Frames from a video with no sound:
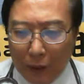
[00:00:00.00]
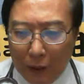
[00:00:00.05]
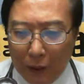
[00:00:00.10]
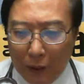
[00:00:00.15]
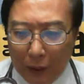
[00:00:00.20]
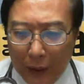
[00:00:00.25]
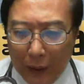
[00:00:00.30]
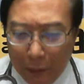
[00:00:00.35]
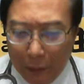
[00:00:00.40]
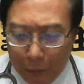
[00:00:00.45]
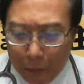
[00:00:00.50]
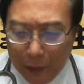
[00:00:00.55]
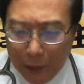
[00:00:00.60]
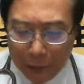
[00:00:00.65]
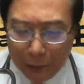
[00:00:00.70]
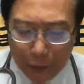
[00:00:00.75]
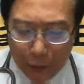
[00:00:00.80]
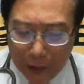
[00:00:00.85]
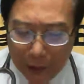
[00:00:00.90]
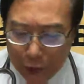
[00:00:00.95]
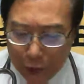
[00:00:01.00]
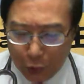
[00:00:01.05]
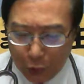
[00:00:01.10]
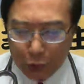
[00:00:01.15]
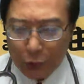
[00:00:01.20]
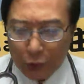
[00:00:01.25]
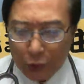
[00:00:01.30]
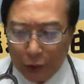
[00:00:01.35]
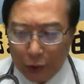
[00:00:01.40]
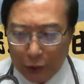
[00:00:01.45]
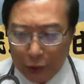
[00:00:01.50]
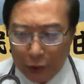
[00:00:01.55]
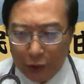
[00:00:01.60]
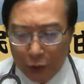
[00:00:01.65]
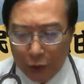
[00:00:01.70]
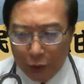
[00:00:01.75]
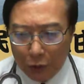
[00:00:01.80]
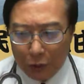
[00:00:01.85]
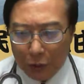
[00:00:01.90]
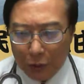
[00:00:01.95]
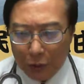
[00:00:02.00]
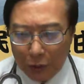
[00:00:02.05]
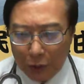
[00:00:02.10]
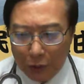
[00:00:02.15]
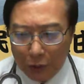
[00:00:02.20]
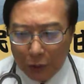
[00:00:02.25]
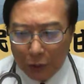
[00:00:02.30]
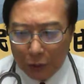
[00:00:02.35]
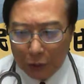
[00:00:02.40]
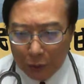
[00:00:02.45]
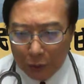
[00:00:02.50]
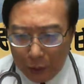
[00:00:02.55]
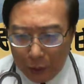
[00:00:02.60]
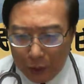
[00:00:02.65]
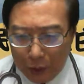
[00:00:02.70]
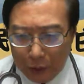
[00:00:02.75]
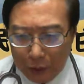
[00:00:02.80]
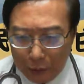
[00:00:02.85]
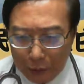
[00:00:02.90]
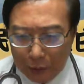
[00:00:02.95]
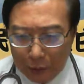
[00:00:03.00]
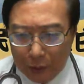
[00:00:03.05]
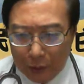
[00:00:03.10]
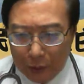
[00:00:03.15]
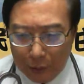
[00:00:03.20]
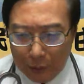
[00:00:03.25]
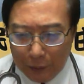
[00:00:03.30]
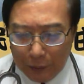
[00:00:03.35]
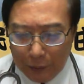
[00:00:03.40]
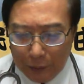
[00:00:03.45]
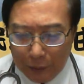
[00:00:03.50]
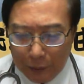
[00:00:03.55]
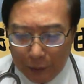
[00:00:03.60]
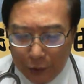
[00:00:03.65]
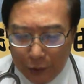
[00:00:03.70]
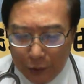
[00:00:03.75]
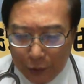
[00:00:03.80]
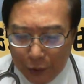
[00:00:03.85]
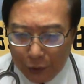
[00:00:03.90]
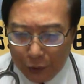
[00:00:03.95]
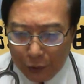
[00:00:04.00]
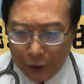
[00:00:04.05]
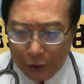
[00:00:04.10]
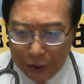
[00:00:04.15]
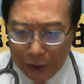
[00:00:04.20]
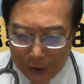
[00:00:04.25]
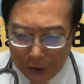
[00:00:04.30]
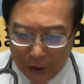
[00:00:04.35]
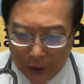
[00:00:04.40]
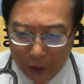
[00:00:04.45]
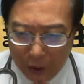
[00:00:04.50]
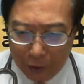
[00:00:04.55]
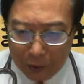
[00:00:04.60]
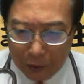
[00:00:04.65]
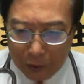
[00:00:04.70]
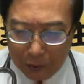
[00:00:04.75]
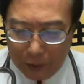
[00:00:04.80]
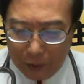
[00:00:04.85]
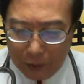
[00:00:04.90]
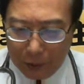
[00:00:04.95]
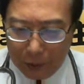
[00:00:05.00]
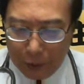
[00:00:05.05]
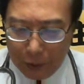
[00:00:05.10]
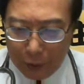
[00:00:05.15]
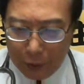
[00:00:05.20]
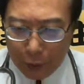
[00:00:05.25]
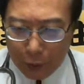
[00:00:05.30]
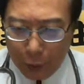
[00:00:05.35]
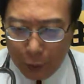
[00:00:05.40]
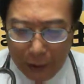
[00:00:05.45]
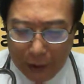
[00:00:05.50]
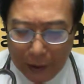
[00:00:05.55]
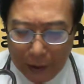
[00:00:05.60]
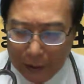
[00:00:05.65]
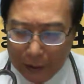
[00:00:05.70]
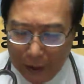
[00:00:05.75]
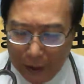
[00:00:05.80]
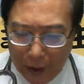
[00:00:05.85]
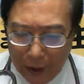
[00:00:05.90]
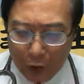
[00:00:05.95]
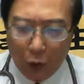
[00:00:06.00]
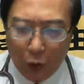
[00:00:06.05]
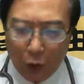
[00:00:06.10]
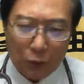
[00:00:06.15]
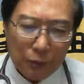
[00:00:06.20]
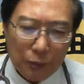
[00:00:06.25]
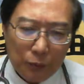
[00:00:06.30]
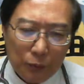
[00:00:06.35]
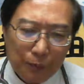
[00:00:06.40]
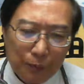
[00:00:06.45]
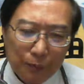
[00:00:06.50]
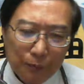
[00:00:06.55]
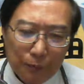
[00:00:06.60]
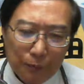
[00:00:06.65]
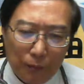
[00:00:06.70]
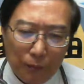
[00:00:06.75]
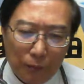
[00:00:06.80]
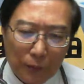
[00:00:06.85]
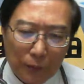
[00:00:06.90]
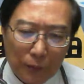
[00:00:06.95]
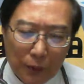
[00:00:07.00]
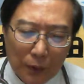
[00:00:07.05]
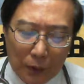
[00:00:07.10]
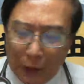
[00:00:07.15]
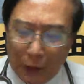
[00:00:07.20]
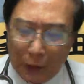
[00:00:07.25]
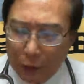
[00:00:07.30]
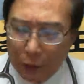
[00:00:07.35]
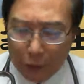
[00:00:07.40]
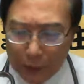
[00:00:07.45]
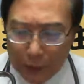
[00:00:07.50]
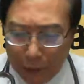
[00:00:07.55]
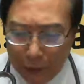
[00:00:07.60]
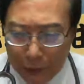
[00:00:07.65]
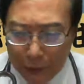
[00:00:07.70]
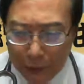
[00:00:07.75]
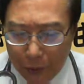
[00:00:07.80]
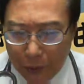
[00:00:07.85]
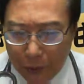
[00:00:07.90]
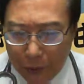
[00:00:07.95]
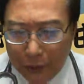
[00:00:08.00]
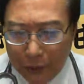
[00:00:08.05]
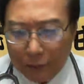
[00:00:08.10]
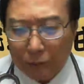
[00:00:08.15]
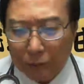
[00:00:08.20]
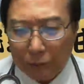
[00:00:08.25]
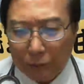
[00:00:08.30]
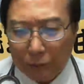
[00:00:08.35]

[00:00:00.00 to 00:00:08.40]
人毋敢对遐冲出去，只好对小小的二楼带遐青光，青光走的中间，